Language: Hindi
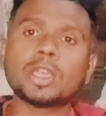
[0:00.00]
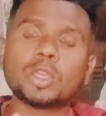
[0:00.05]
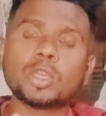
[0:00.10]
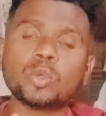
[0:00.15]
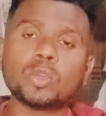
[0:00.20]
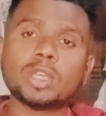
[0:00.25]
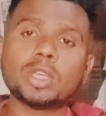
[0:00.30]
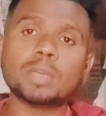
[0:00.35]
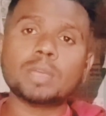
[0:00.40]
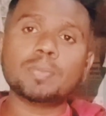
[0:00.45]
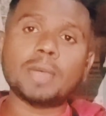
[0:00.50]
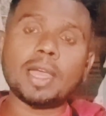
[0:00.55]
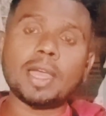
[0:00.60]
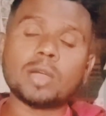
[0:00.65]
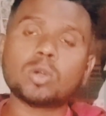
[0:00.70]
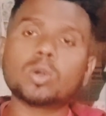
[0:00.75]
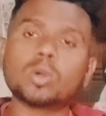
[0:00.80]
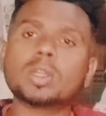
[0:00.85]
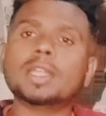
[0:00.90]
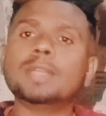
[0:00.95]
क्योंकि
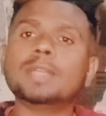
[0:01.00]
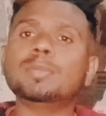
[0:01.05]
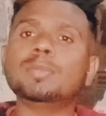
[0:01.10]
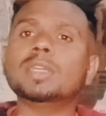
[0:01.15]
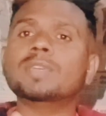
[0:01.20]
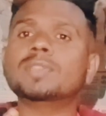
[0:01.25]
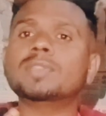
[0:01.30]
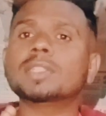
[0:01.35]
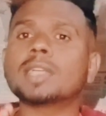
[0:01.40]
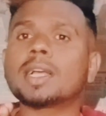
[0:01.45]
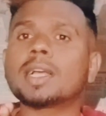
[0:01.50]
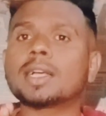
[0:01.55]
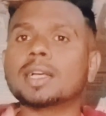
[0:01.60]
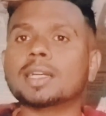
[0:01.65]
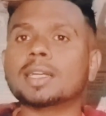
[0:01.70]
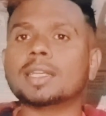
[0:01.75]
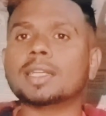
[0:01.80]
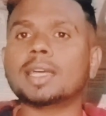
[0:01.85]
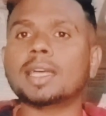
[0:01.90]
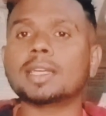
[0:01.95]
बैंकों और एन का
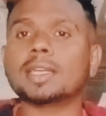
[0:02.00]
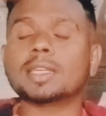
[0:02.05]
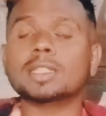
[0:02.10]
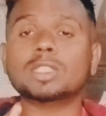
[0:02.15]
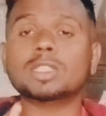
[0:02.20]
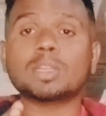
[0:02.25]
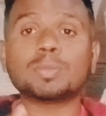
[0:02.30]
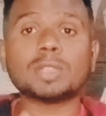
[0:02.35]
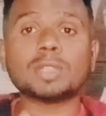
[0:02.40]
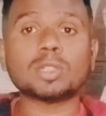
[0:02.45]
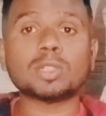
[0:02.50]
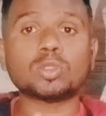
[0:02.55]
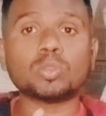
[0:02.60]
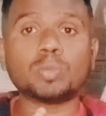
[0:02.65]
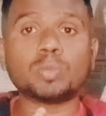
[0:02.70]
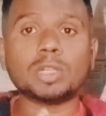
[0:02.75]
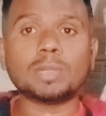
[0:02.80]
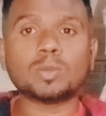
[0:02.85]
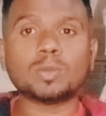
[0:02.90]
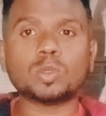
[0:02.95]
कहना है कि जब तक
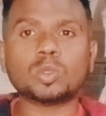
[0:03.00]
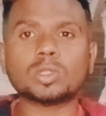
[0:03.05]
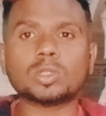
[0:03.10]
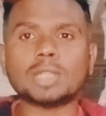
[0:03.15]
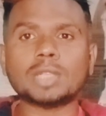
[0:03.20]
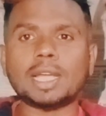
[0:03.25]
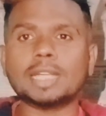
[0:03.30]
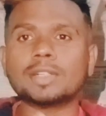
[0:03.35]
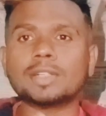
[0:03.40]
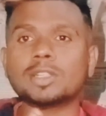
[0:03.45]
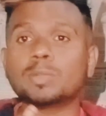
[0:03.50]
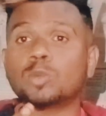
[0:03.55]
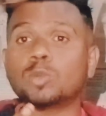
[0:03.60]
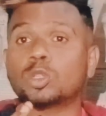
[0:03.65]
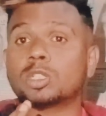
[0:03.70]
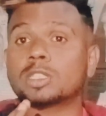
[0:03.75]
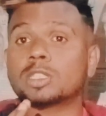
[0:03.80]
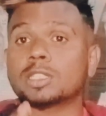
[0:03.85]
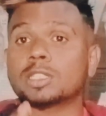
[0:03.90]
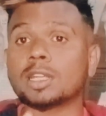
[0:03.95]
सुप्रीम कोर्ट का एंट्री
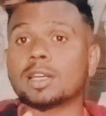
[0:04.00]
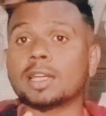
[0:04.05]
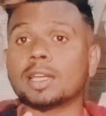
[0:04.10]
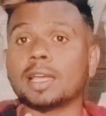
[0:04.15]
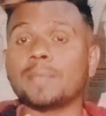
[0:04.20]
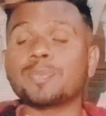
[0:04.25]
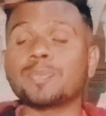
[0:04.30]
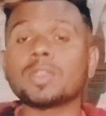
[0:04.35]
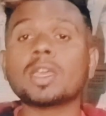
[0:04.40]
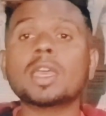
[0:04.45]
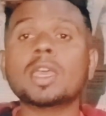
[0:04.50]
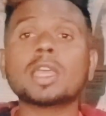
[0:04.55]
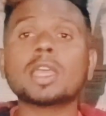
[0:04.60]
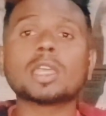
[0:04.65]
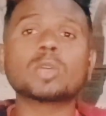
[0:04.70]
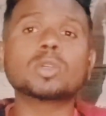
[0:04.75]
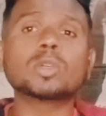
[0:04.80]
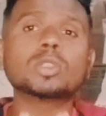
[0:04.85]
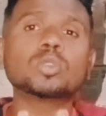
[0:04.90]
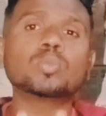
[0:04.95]
मोडर चल रहा है
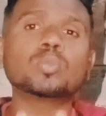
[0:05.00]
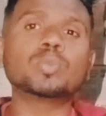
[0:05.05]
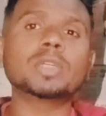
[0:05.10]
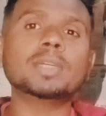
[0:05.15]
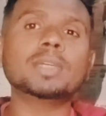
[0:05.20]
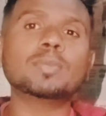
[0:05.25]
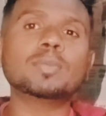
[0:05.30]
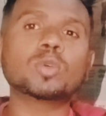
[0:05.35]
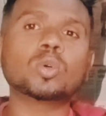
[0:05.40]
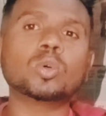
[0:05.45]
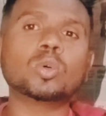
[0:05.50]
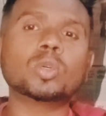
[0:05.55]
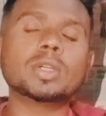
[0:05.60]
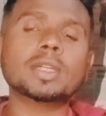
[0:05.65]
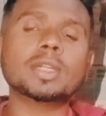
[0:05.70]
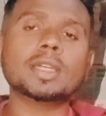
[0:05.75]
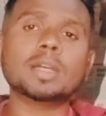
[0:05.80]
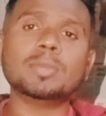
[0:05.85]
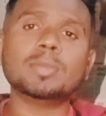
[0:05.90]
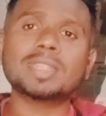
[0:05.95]
क्योंकि सुप्रीम
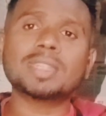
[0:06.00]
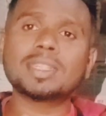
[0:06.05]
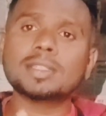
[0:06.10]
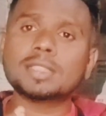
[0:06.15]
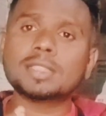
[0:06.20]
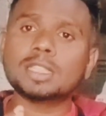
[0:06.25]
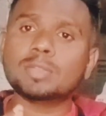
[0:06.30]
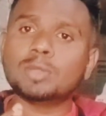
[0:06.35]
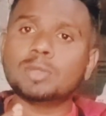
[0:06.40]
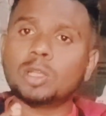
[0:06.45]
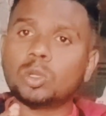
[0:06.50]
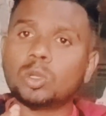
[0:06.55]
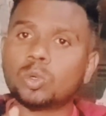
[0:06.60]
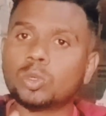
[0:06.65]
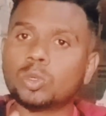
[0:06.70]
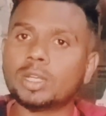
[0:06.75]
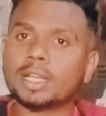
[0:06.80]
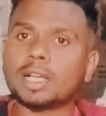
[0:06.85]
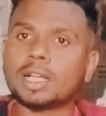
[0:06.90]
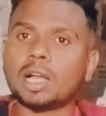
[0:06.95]
कोर्ट ने अभी किसी भी
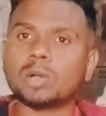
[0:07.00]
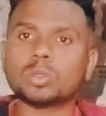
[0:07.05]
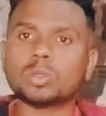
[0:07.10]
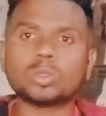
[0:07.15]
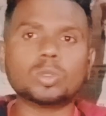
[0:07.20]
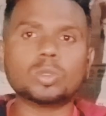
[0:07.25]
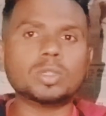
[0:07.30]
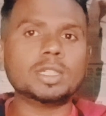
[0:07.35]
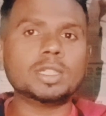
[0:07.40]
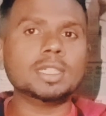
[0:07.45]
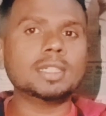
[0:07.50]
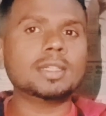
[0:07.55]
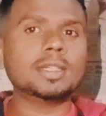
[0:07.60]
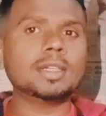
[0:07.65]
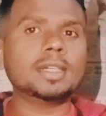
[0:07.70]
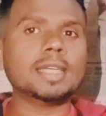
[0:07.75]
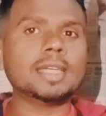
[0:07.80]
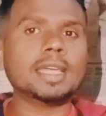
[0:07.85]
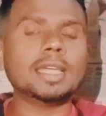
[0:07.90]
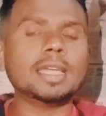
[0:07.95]
लोन अकाउंट को
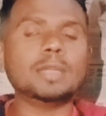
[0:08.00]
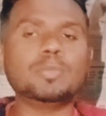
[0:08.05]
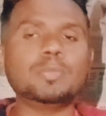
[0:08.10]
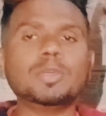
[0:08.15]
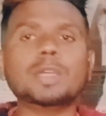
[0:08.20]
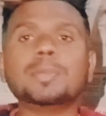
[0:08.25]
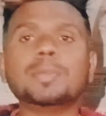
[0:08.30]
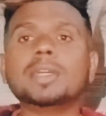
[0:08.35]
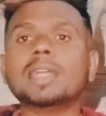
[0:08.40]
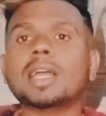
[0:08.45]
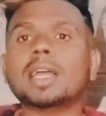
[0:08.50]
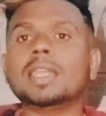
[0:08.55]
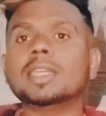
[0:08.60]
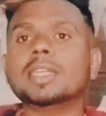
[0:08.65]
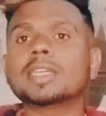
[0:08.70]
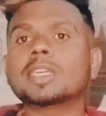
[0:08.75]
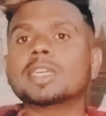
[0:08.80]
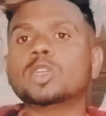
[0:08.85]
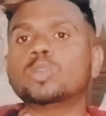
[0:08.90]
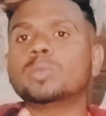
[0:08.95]
डीग्रेड या एन में
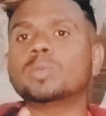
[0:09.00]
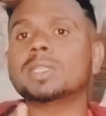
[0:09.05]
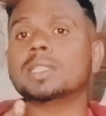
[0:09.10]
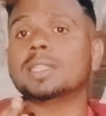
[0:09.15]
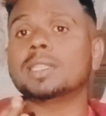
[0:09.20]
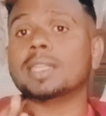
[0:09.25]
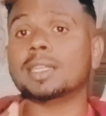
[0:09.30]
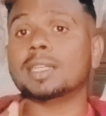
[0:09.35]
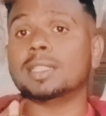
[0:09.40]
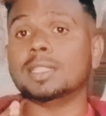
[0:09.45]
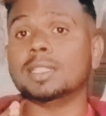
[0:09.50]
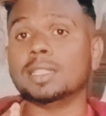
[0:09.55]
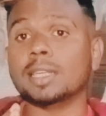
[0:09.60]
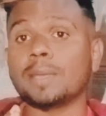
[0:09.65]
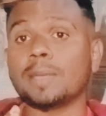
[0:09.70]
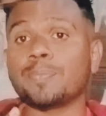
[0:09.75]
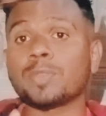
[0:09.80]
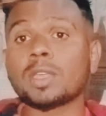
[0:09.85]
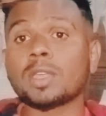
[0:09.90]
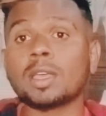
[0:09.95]
डालने की अनुमति नहीं दी है